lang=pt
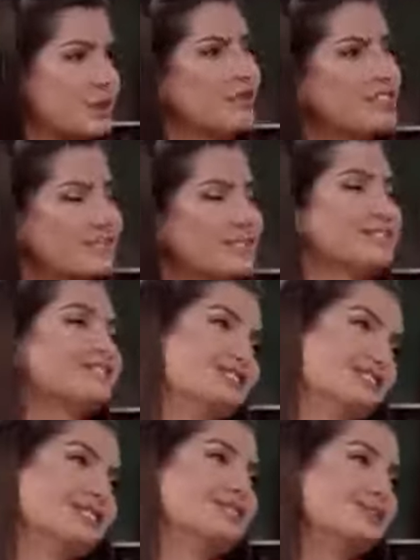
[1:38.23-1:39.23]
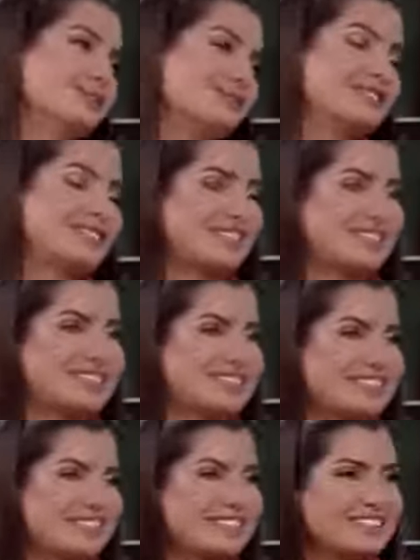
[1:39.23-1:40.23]
eu tô conversando com, com todo mundo, né?
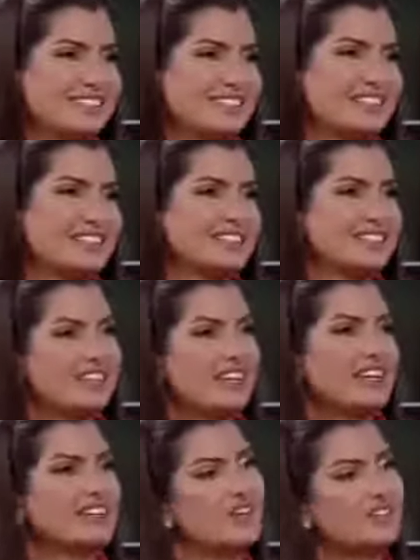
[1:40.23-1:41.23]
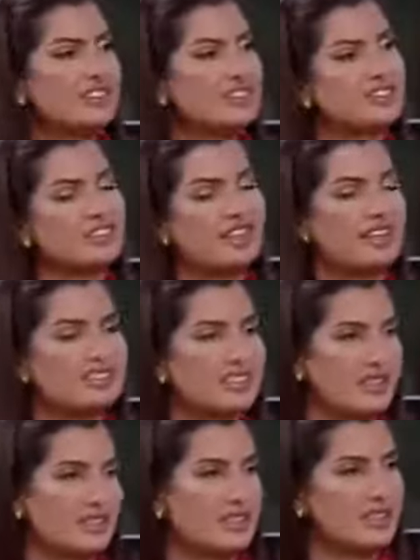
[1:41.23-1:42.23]
Mas, não, mas de, de, que eu senti de
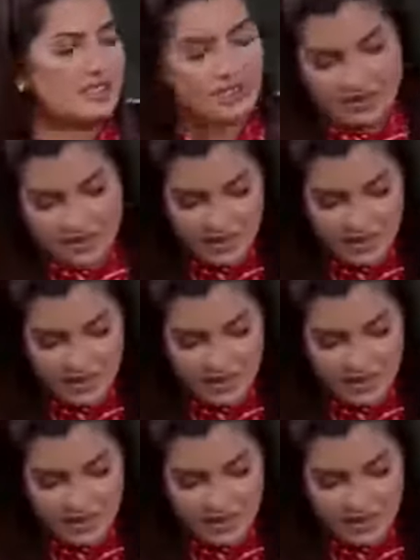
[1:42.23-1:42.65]
coração, assim, né?